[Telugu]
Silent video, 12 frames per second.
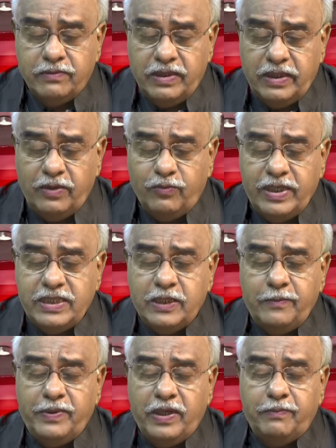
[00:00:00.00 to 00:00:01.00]
లేదా
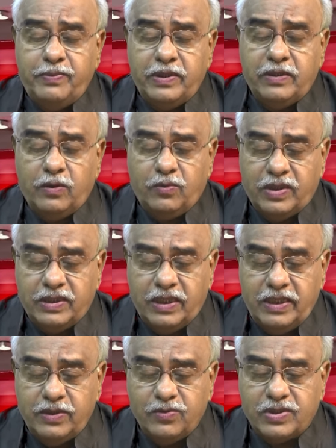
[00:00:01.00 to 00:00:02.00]
వైసీపీ అభ్యర్థుల కొరత
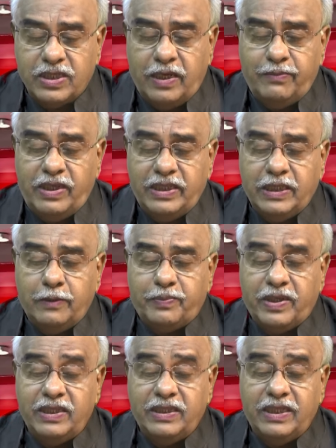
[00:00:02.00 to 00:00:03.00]
లేదు సామాజిక
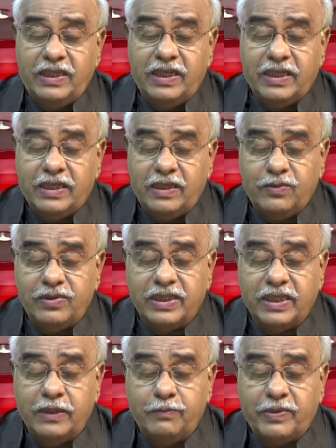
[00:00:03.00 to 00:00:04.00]
ప్రాంతీయ లెక్కలకు
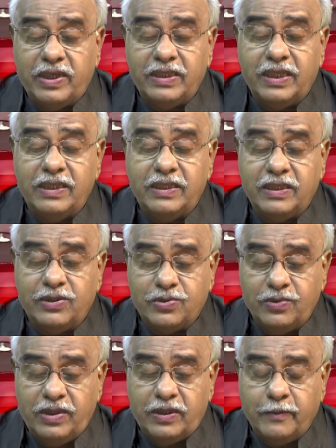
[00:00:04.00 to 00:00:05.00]
జగన్ ప్రాధాన్యత
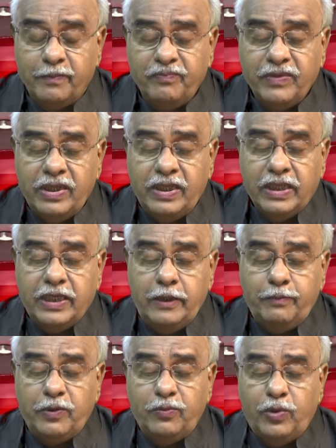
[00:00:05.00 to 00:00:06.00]
ఇస్తున్నారు ఇక
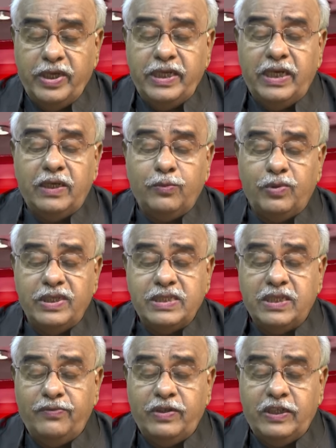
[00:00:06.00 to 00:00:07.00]
ఇప్పుడు వైనాట్ వన్
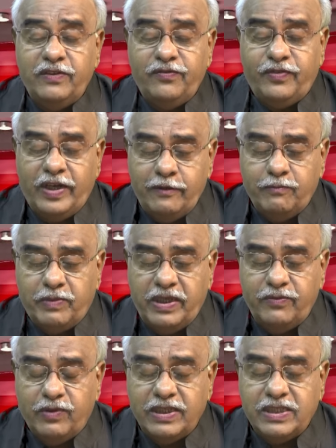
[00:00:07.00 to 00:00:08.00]
సెవెంటీ ఫైవ్
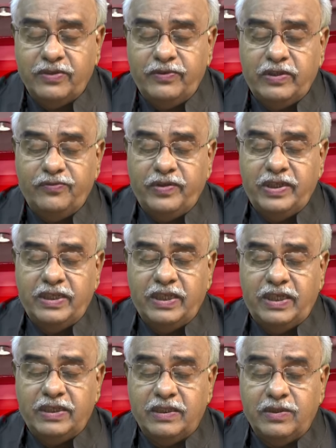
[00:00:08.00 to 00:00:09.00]
బై వన్ సెవెంటీ ఫైవ్
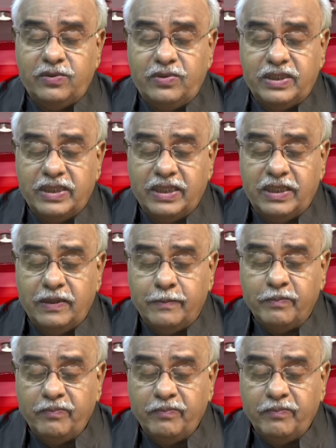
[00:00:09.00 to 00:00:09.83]
నినాదంతో జగన్